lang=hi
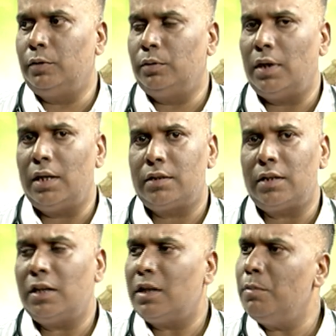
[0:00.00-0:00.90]
जो है
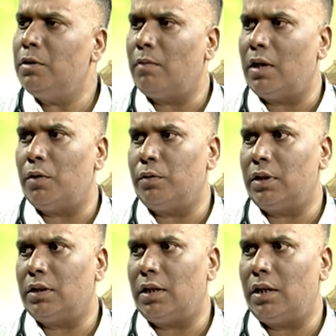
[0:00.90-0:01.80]
संक्रमित वाला हो
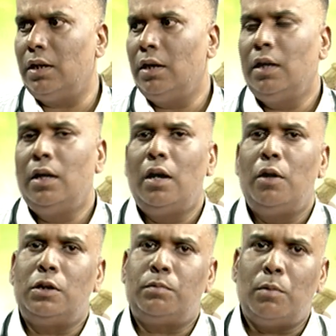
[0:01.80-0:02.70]
जाता है
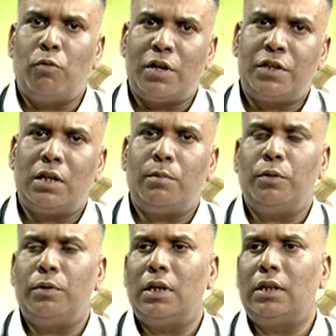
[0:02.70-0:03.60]
इसमें मॉइस्चर भी
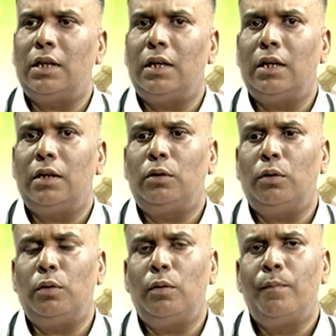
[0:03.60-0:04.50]
हो जाता है
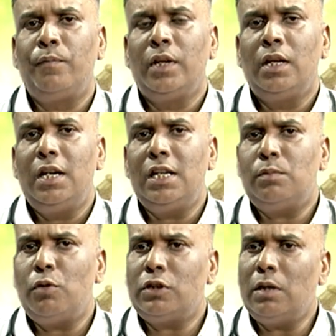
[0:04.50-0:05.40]
तो
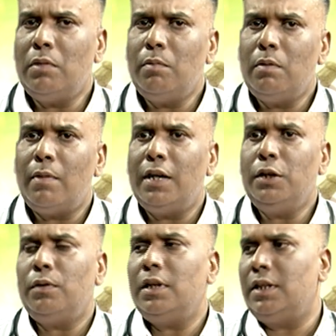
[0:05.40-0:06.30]
इस मौसम में बीमारी
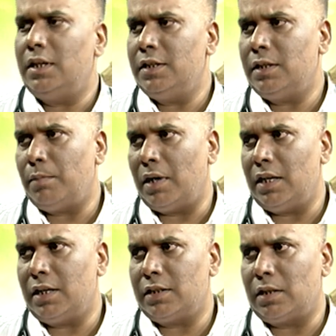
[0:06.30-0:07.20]
जो है तेज़ी से
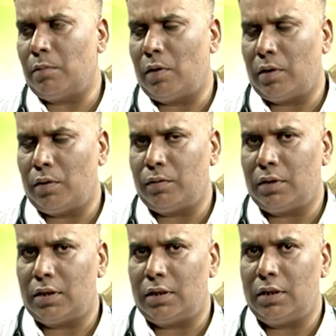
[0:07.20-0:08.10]
फैलने की संभावना हो
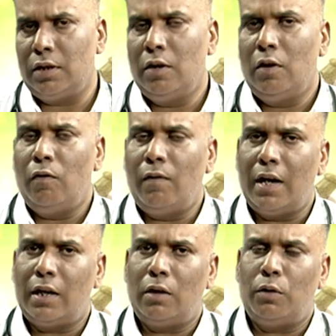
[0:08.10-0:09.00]
जाती है
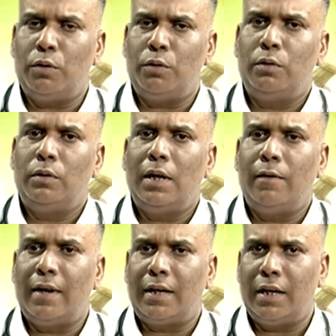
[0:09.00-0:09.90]
वायरल हो
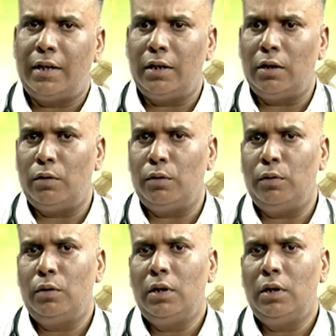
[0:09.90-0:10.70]
बैक्टीरियल हो